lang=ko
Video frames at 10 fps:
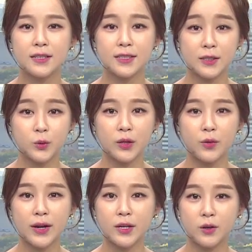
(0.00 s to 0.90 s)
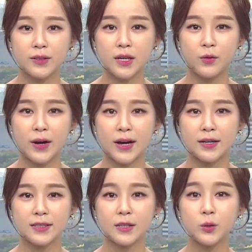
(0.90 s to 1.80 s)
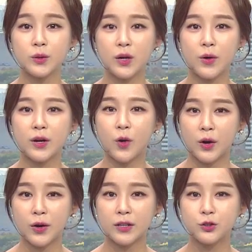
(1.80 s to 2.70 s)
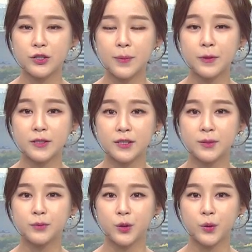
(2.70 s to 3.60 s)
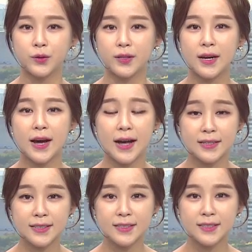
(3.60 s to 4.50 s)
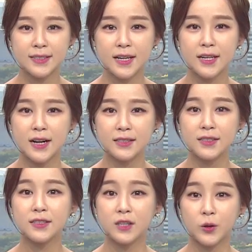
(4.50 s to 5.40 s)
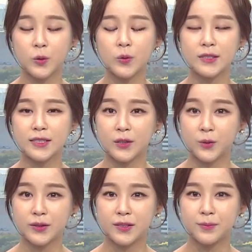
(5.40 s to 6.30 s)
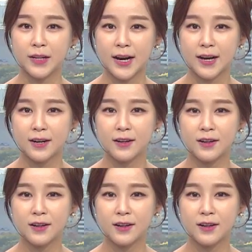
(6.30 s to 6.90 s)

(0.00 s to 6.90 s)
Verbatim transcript: 세종대왕 열차와 세종대왕 관광 순환버스는 물론 한글시장이라는 전통시장도 있습니다.